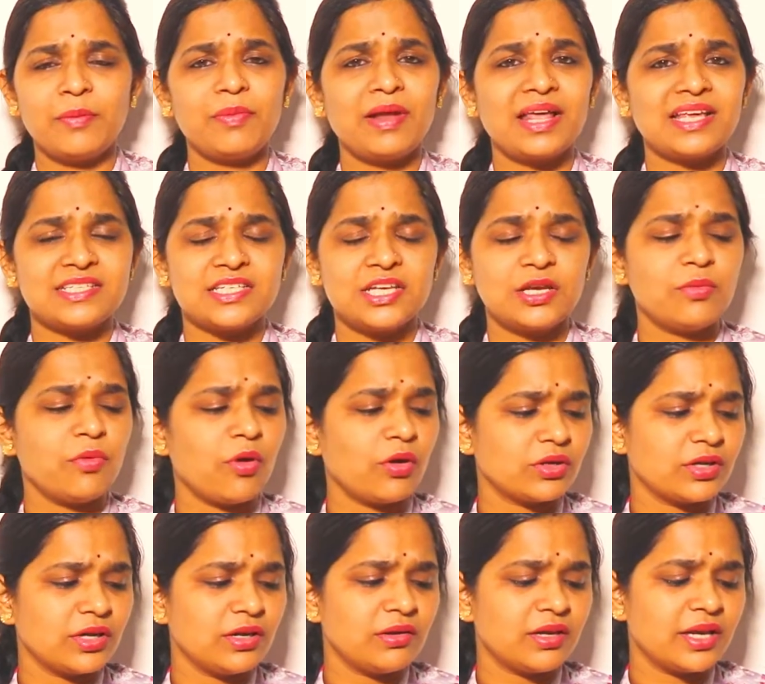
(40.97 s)
प्लास्टिक
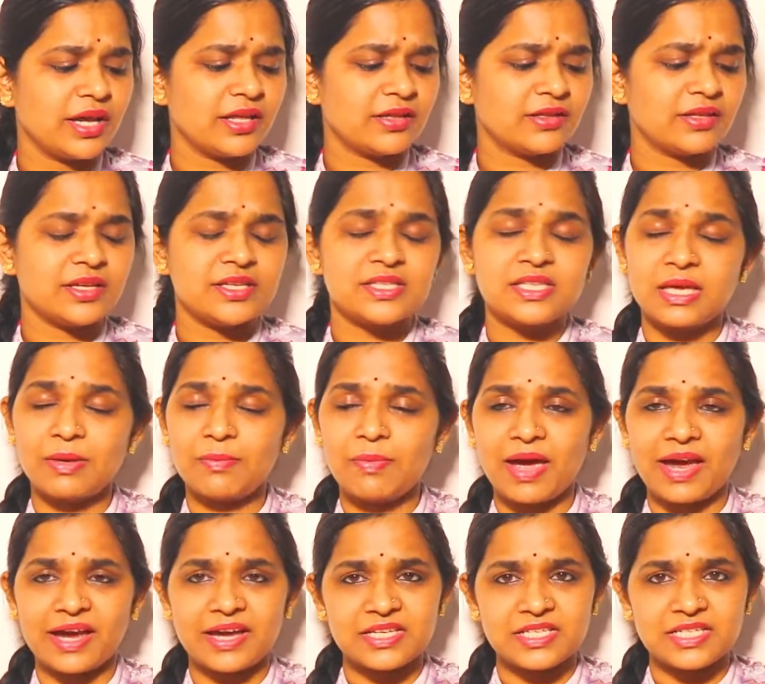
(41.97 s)
बॉटल के अंदर इसकी
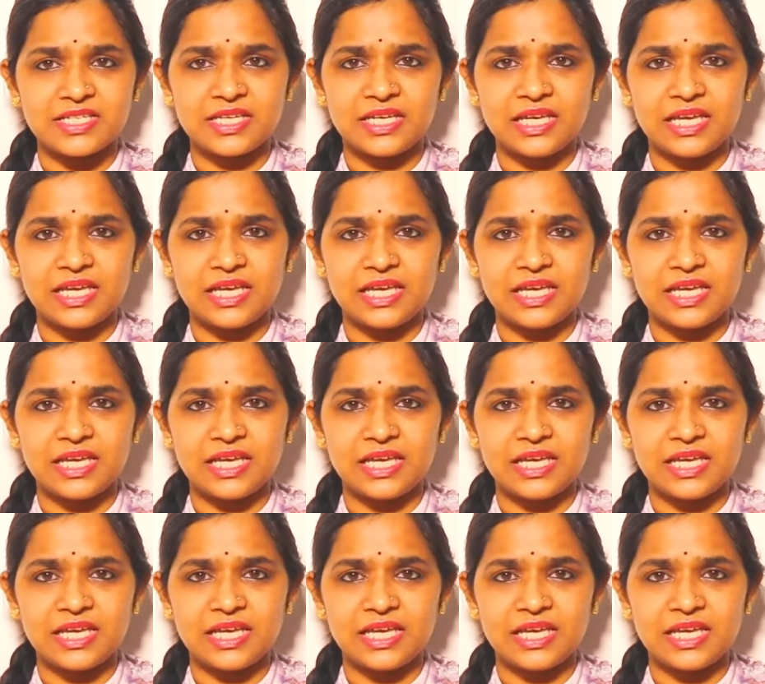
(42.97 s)
पैकेजिंग